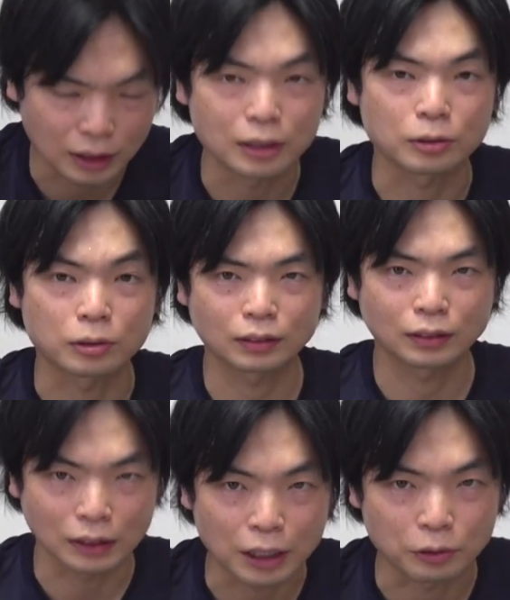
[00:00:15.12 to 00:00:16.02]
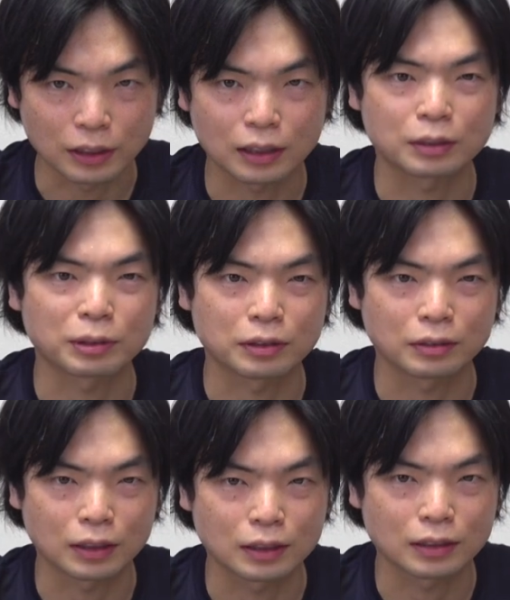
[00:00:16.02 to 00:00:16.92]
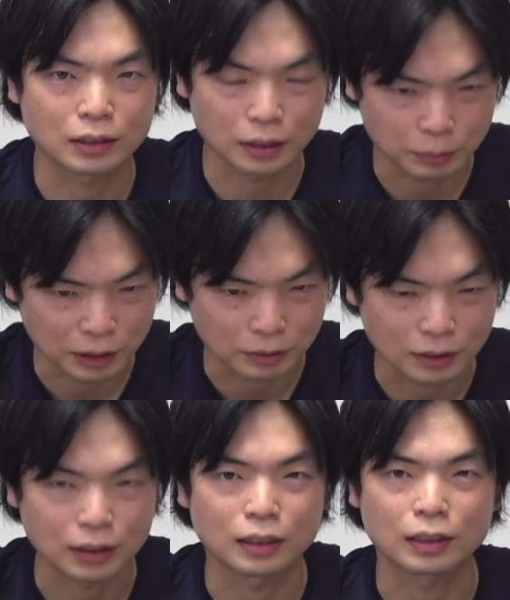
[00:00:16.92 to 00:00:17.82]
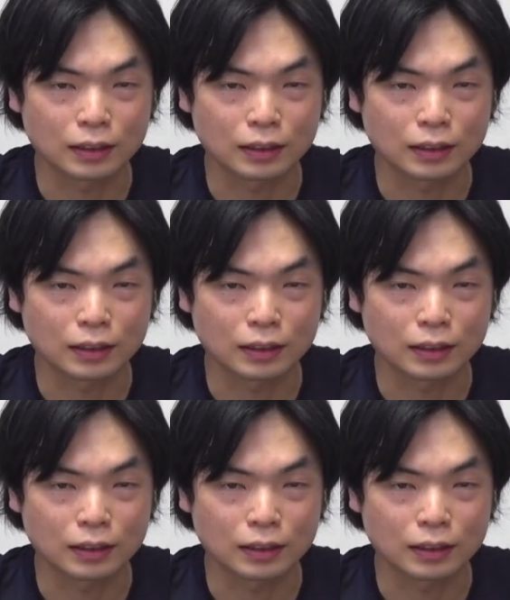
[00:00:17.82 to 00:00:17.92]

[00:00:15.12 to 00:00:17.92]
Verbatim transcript: 映像、最後に流しますので、ぜひ見てください。